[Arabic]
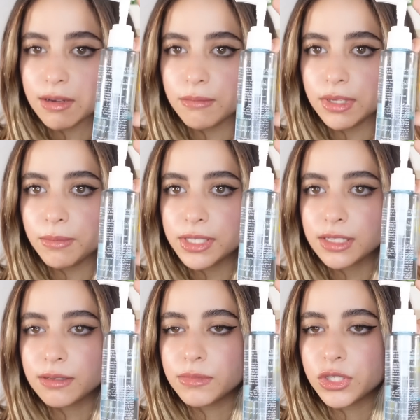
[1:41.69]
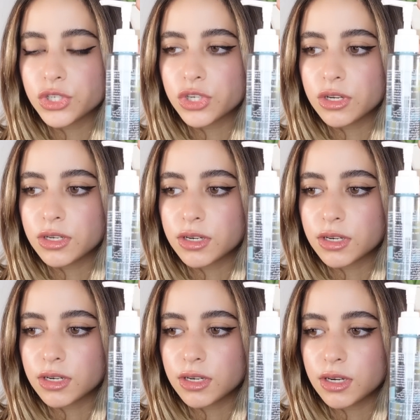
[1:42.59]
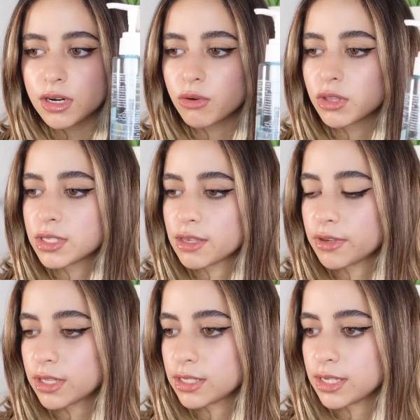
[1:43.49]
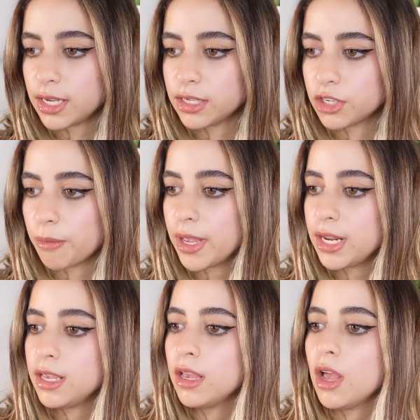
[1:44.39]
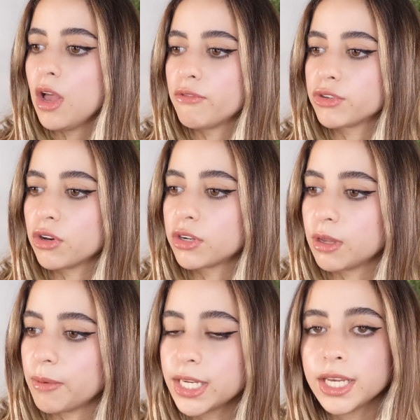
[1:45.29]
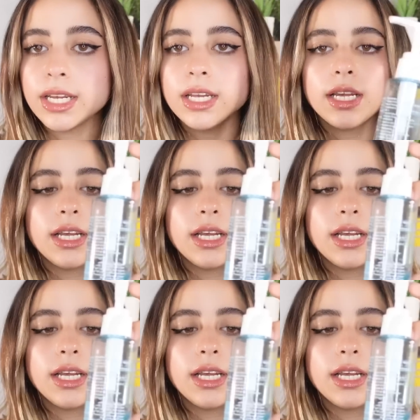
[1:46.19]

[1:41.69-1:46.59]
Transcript: من مثلا من شهر آه، انا كنت سافرت الساحل الشمالي في شهر 8